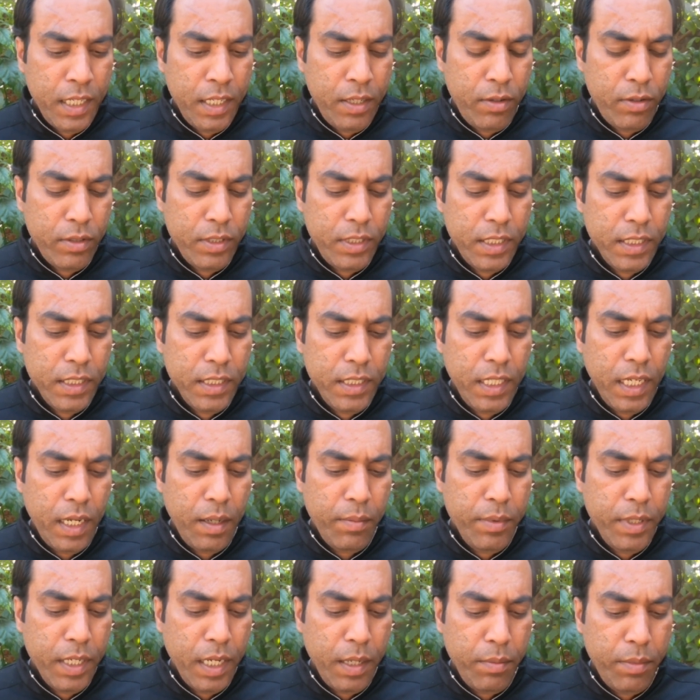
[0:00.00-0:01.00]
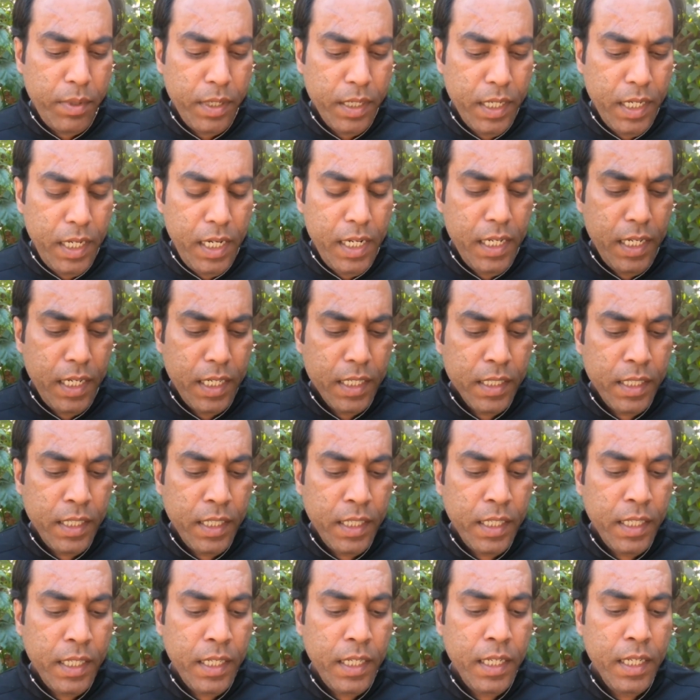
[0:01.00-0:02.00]
है और जैसे आप यहाँ पर क्लिक
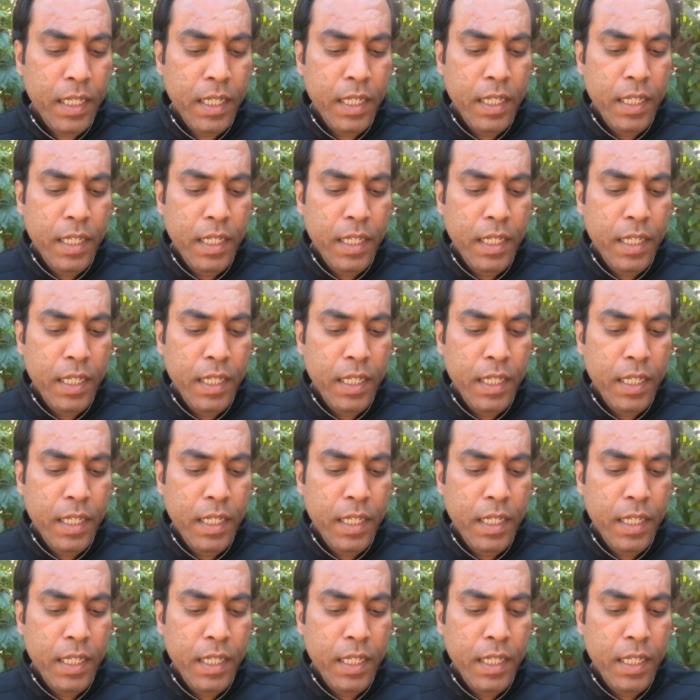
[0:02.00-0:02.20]
करते हैं